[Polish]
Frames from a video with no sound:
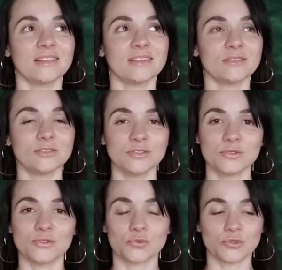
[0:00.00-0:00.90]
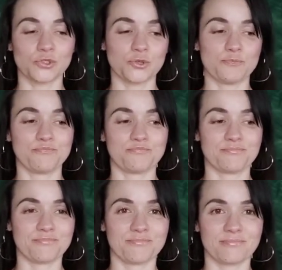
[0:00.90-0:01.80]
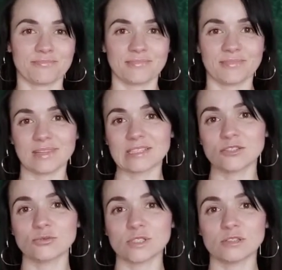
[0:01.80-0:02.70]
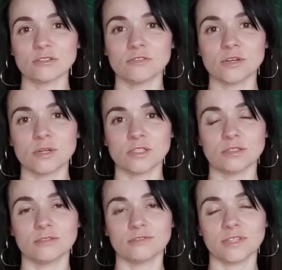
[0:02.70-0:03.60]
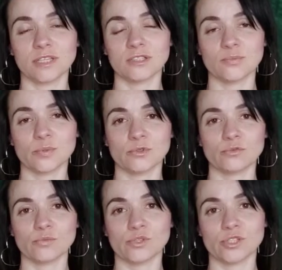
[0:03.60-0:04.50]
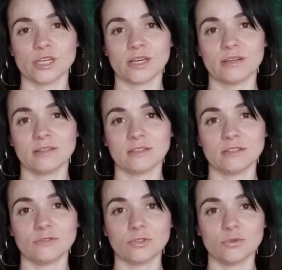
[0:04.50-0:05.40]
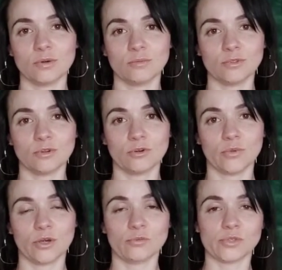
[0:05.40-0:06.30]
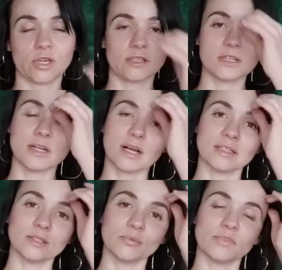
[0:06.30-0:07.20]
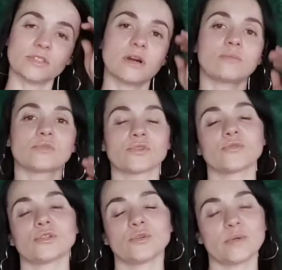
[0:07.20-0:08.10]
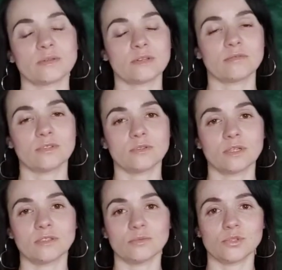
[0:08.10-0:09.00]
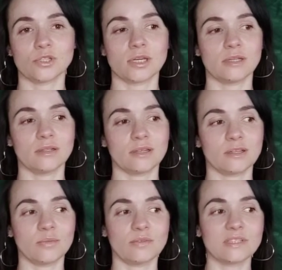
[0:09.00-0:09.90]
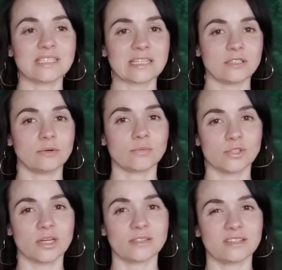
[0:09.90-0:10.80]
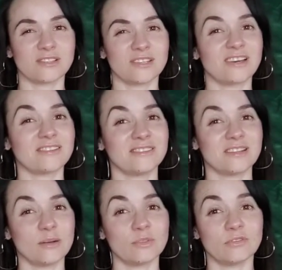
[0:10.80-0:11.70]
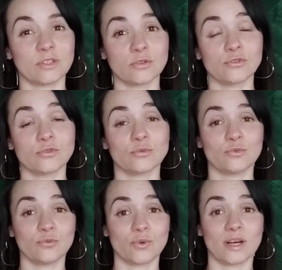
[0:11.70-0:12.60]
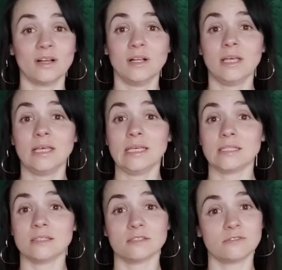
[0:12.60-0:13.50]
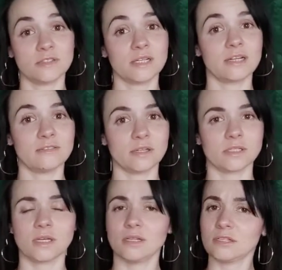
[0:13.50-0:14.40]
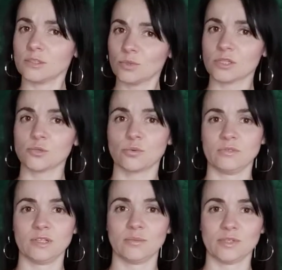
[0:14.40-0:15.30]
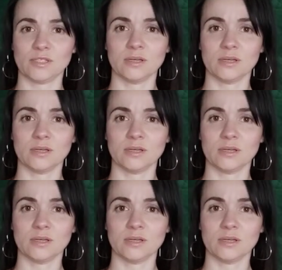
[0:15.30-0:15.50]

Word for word: No i cóż, sytuacja rozwinęła się w taki sposób, że zadzwoniłam do mojego przyjaciela i powiedziałam mu, że czuję się bardzo zawiedziona tym, że tak naprawdę straciłam czas, a czas jest dla mnie wartością, która jest niezwykle ważna i dla ciebie też powinna być.